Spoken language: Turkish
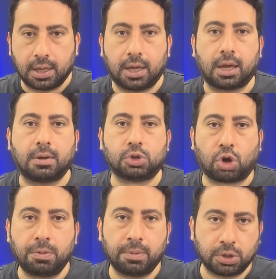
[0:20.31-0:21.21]
E,
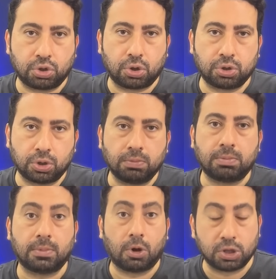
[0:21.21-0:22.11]
zor bir maç oldu.
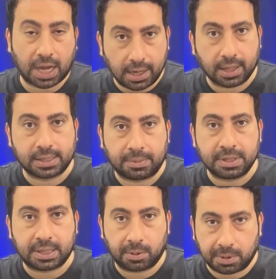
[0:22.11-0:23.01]
Özel izlemin
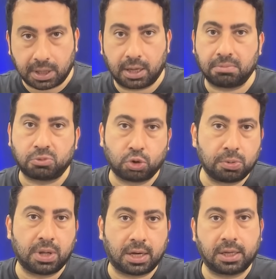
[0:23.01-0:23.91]
sebebiyle
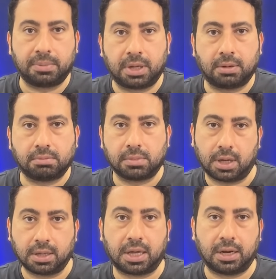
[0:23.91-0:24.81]
tribünlerde bir
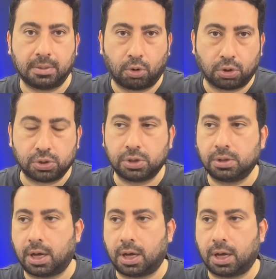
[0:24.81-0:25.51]
e, gerilim oldu.